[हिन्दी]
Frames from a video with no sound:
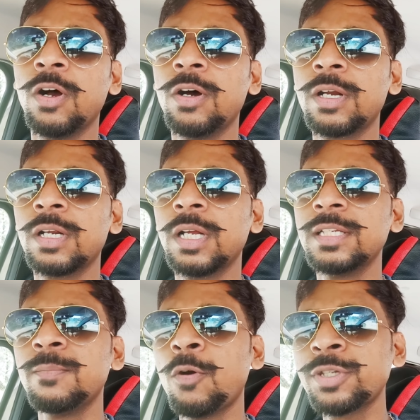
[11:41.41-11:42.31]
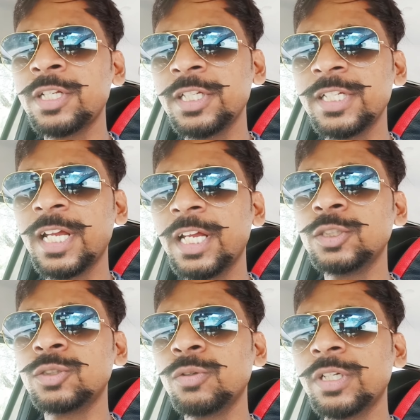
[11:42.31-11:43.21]
और ऐसी बहुत सारी चीज़ें
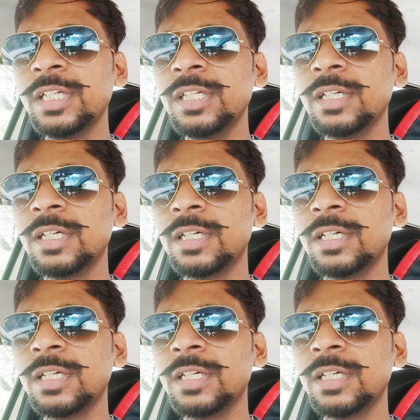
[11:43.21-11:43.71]
हैं जो कि